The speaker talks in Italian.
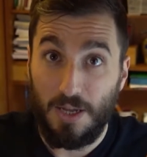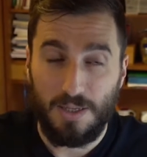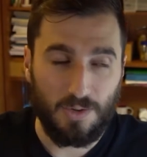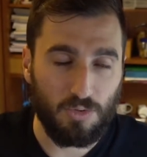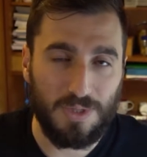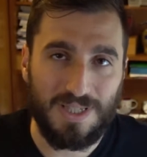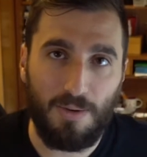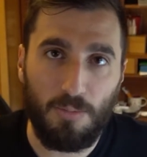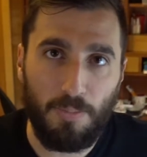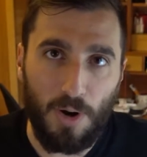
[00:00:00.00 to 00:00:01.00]
secondo me
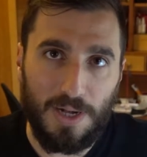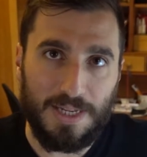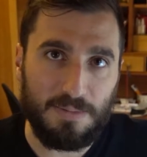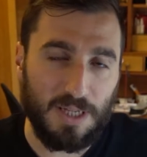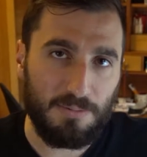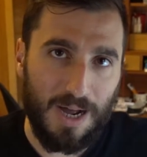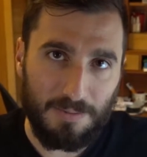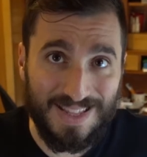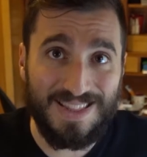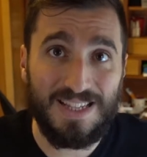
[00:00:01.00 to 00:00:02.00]
stiamo un po' al limite ma
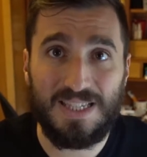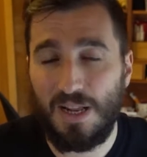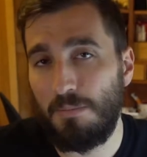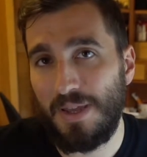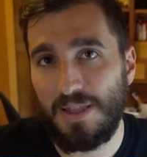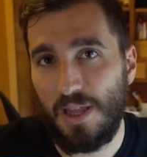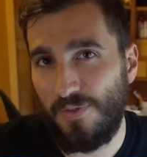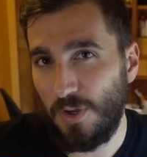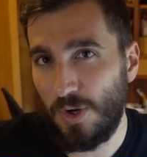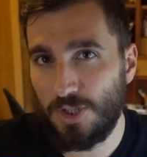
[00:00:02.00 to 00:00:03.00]
tendenzialmente
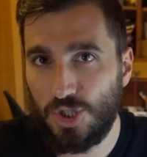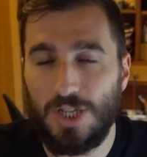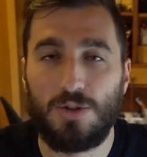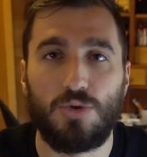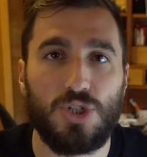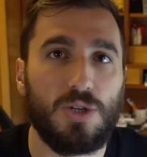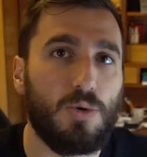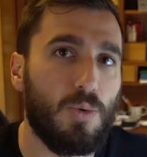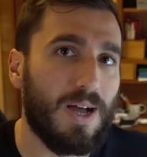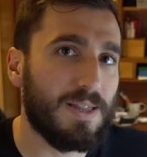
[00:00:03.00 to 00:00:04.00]
fino a
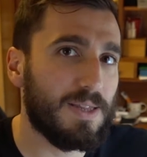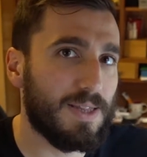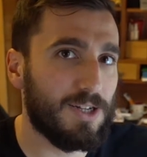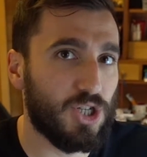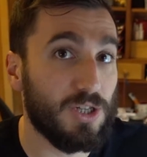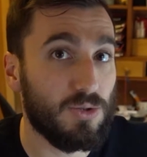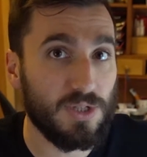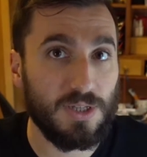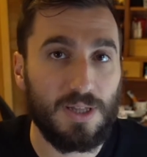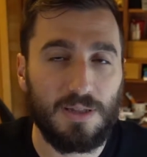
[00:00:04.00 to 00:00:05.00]

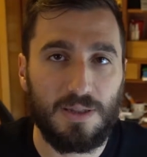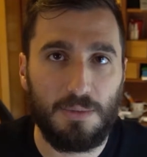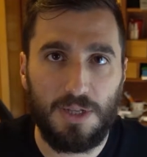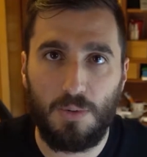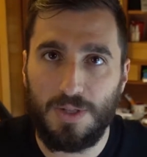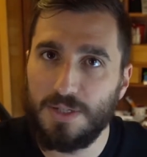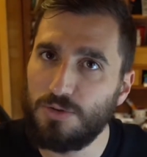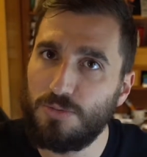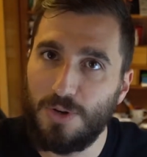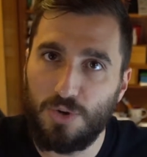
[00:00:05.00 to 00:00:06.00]
150-170 metri quadri
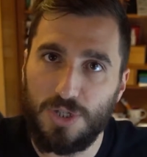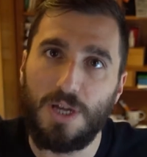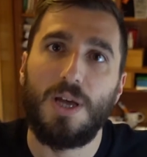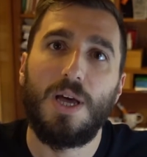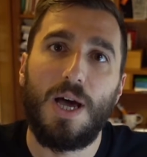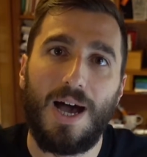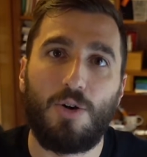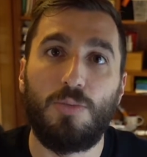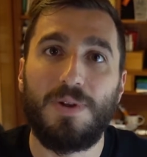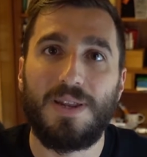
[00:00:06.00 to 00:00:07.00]
secondo me riuscite a
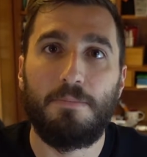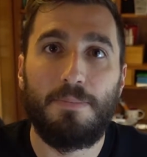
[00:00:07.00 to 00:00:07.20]
coprire